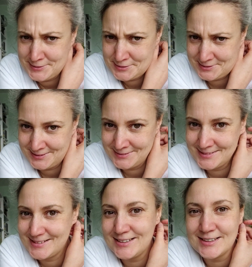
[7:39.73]
То есть
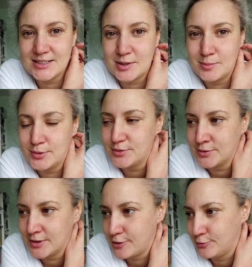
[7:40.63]
он делает работу,
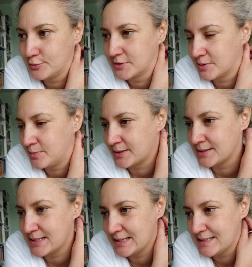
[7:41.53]
он кайфует от
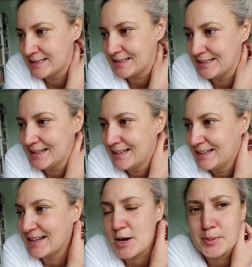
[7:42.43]
процесса,
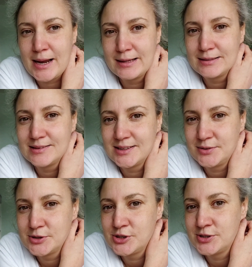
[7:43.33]
как
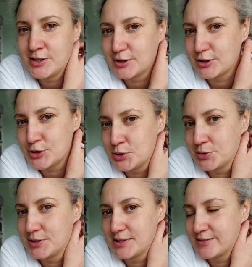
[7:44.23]
правило, очень редко
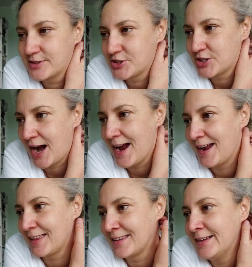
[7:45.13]
что-то
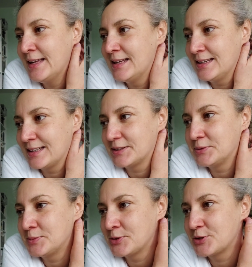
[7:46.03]
завершает, и я
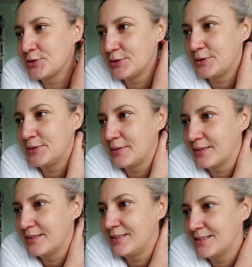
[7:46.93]
думаю, что
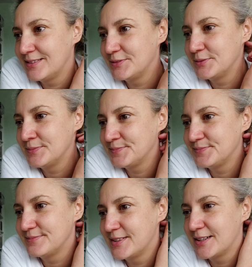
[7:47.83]
э,
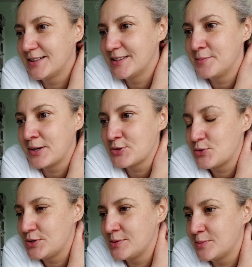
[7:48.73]
делать
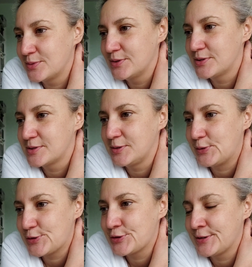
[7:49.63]
домашку с ним будет
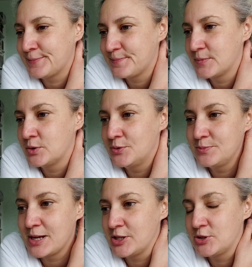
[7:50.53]
сложно. Но у
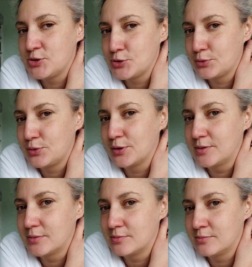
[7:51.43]
меня есть еще
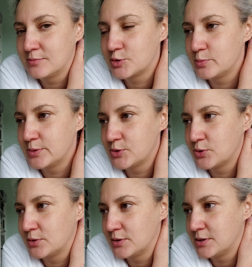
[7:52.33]
год, может быть,
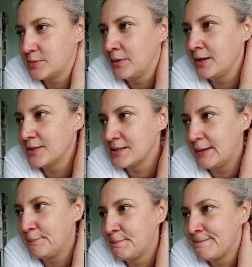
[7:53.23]
что-то изменится.